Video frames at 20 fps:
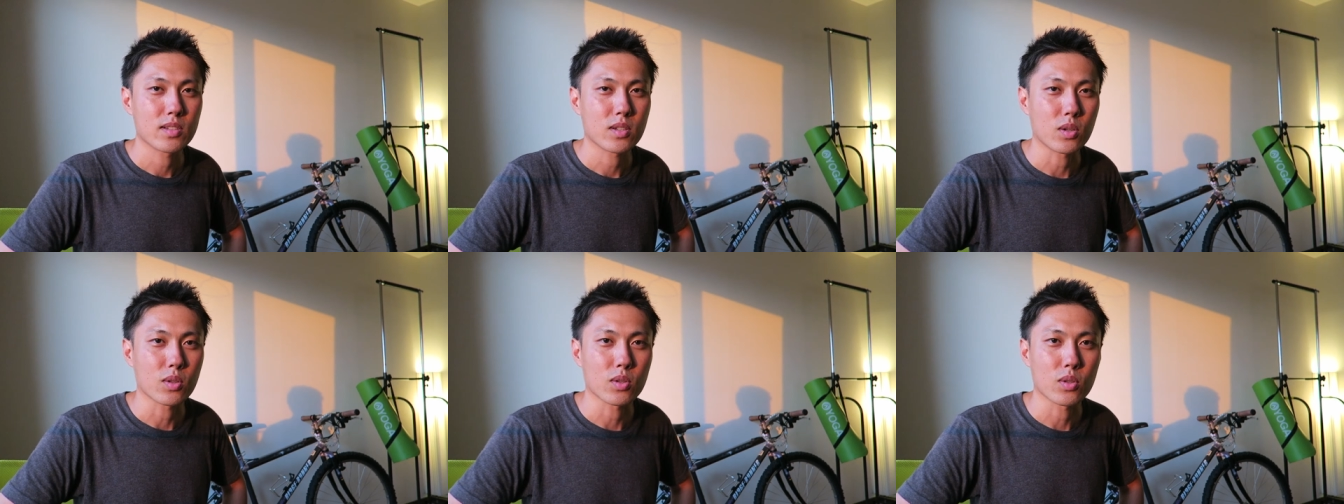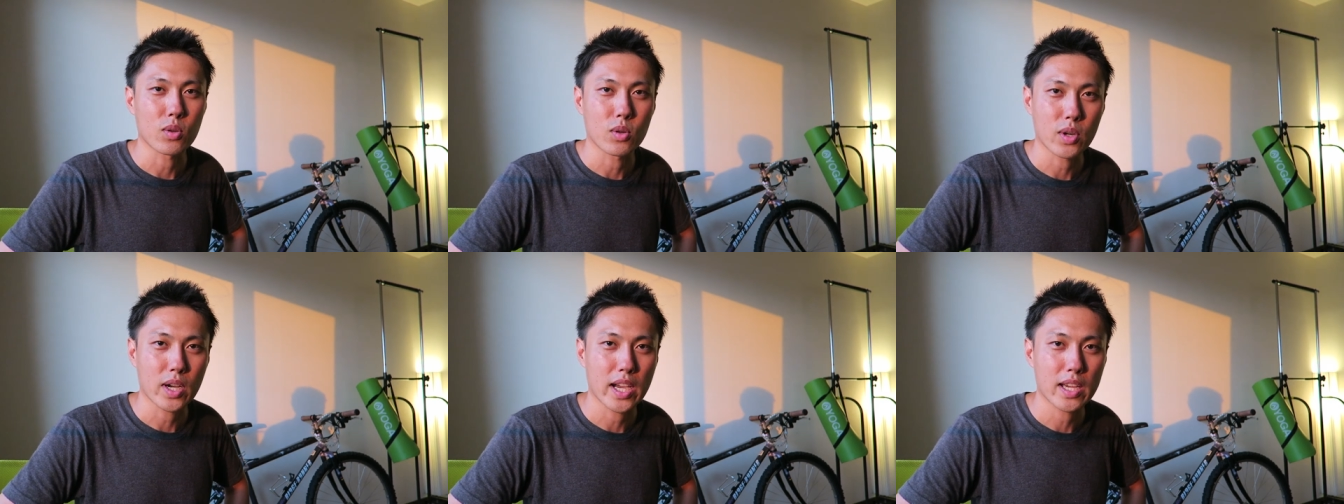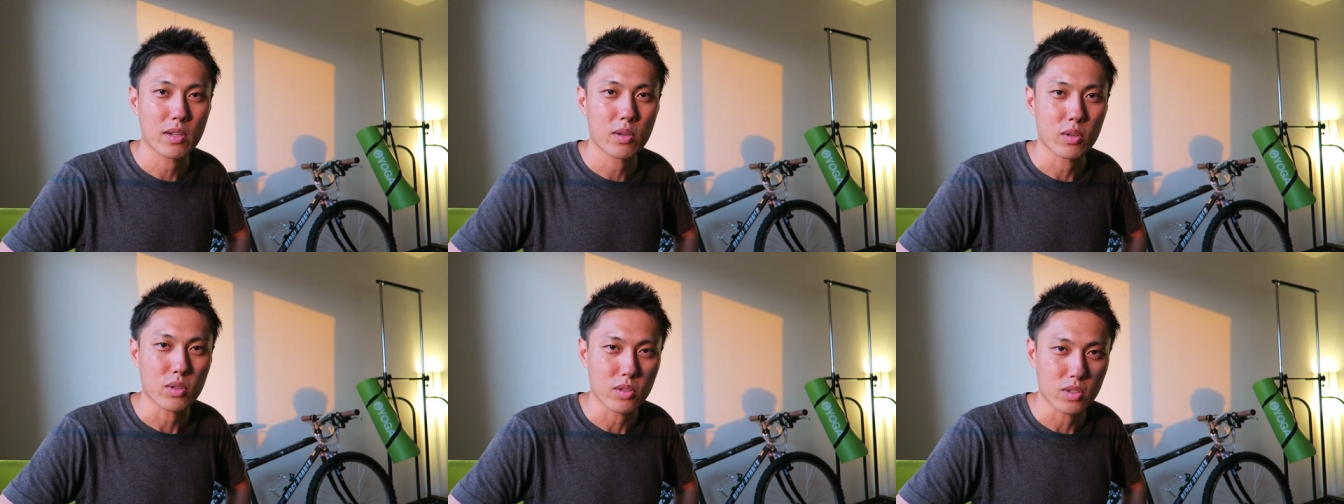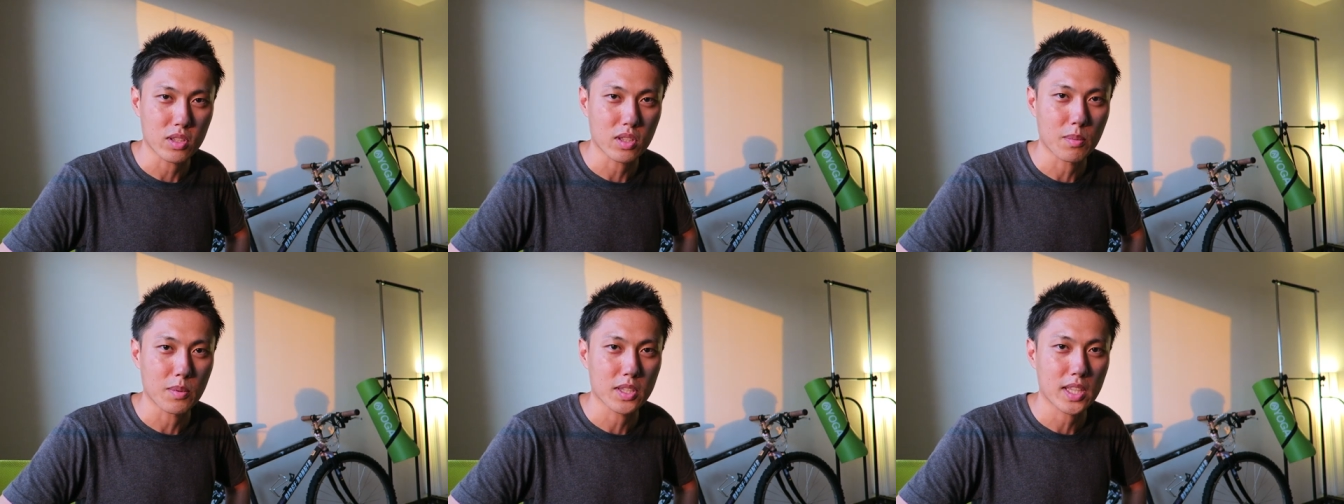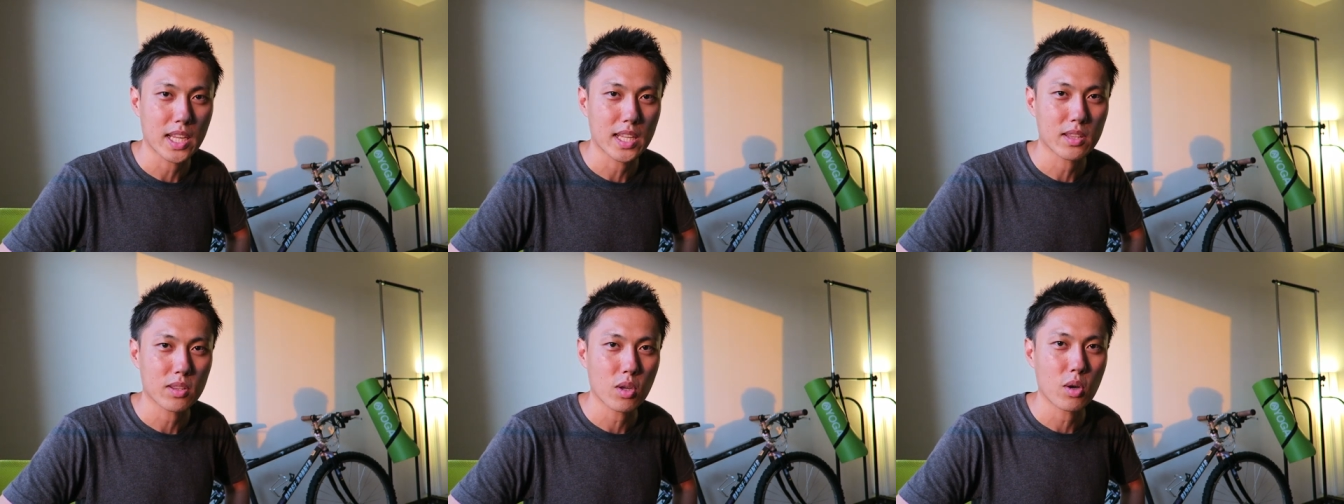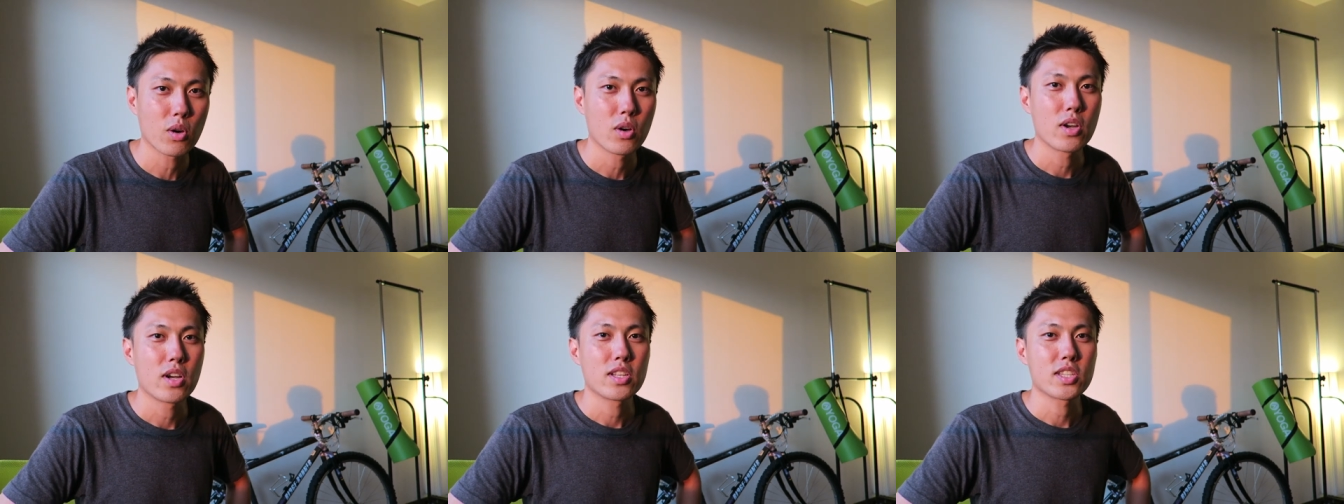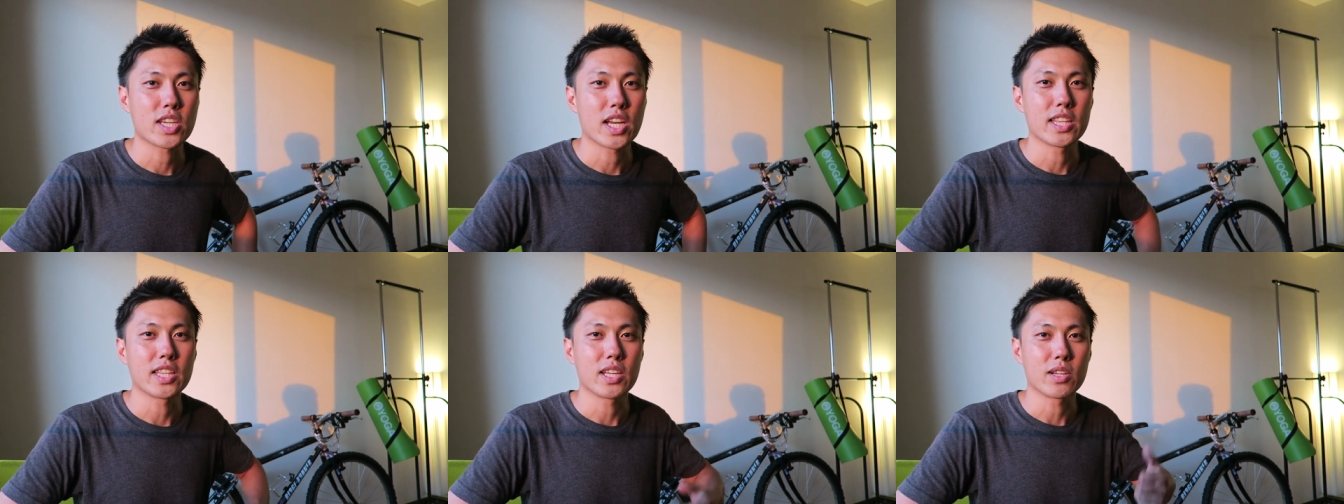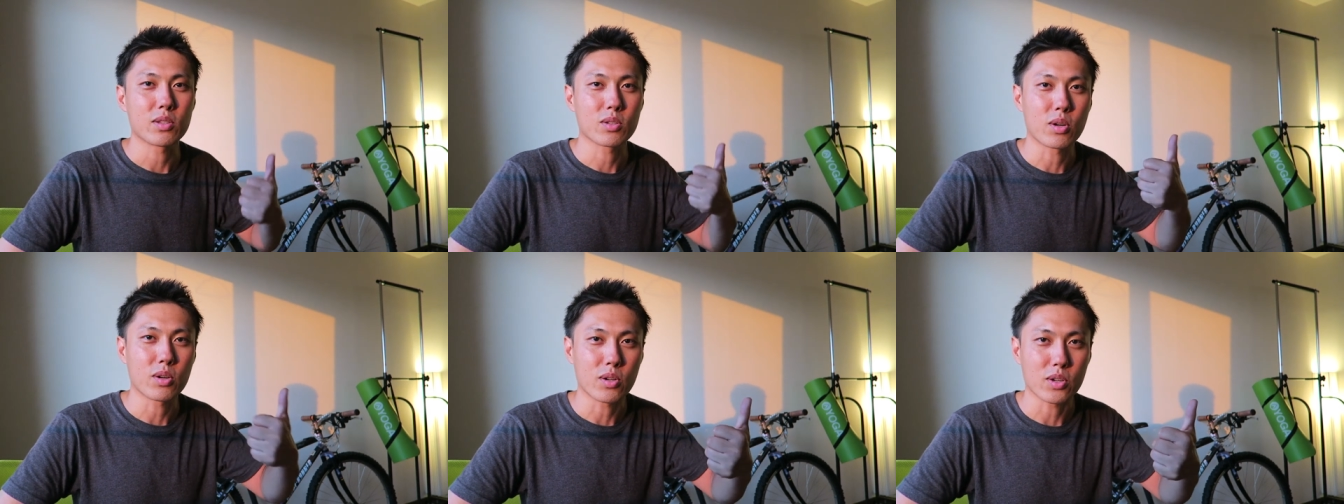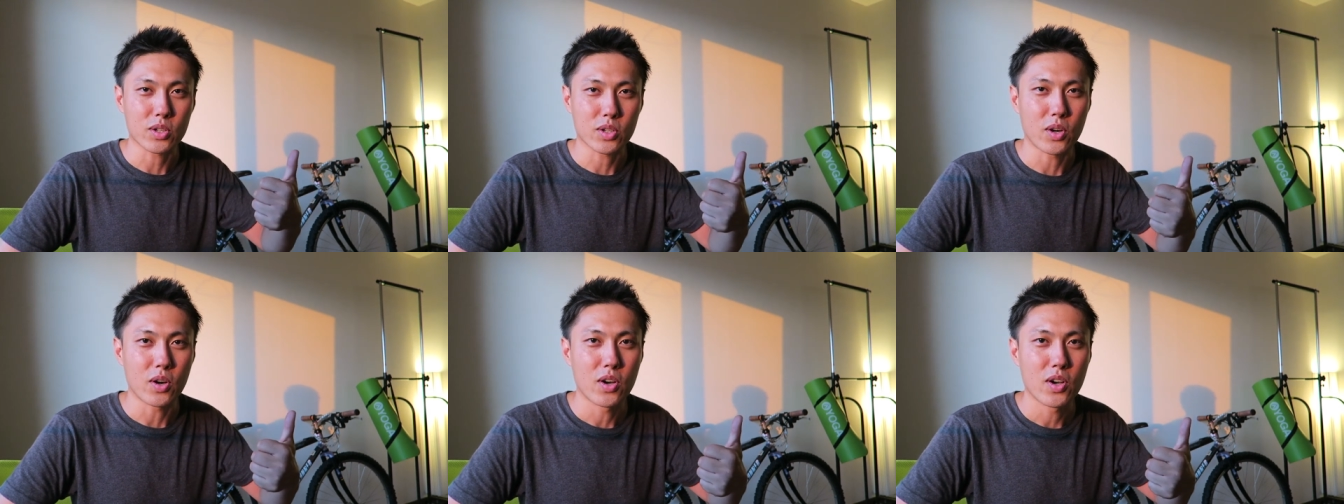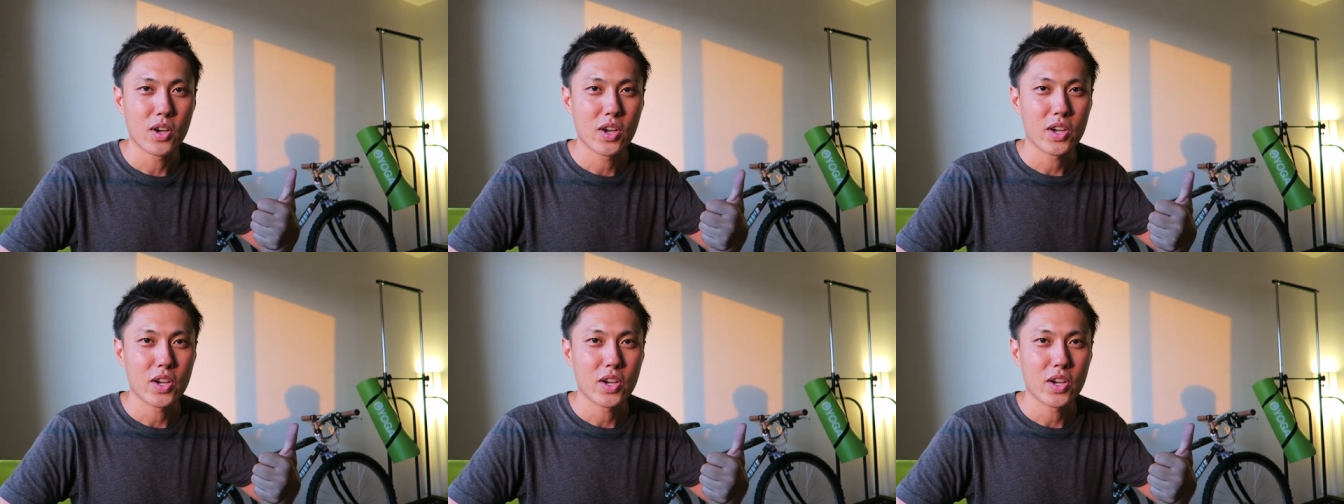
この動画へのグッドボタンとチャンネル登録を